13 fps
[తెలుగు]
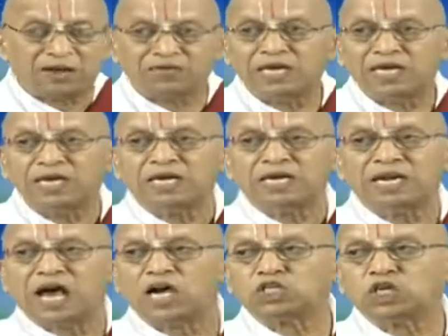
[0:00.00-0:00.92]
అవి
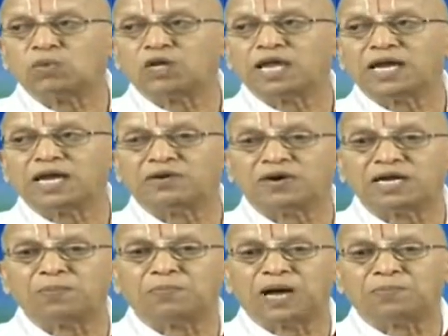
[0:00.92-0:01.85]
నాశము
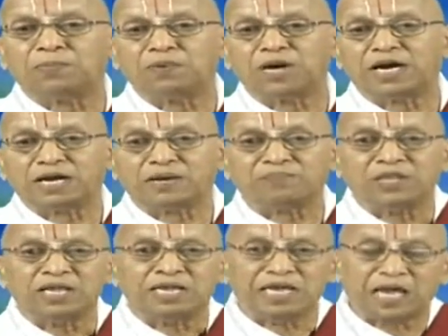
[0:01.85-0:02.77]
లేనటువంటి పాపములట
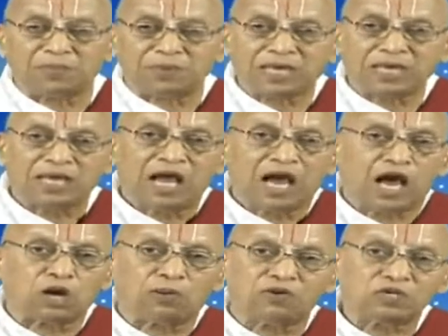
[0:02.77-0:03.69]
ఏమి
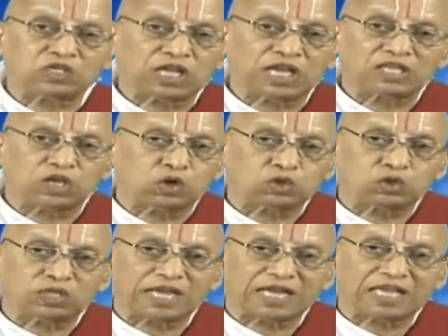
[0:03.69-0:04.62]
అనుభవిస్తే తీరుతుంది